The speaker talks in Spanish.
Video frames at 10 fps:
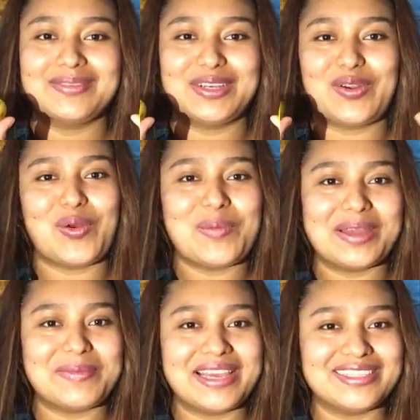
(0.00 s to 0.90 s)
bueno,
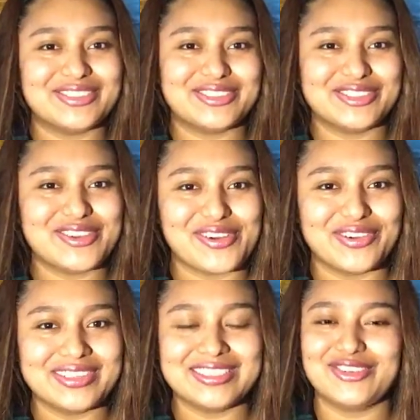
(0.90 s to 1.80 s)
comerme estos dos
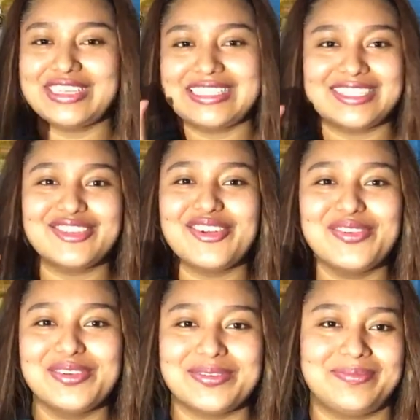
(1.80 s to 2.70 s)
jocotes o quizás solo
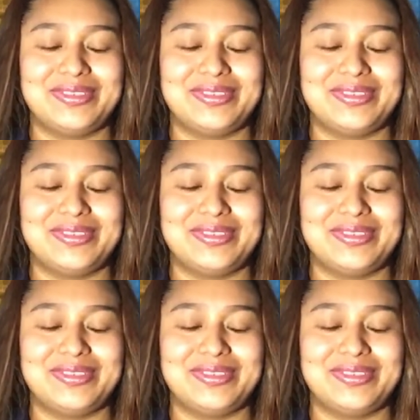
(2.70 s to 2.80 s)
uno.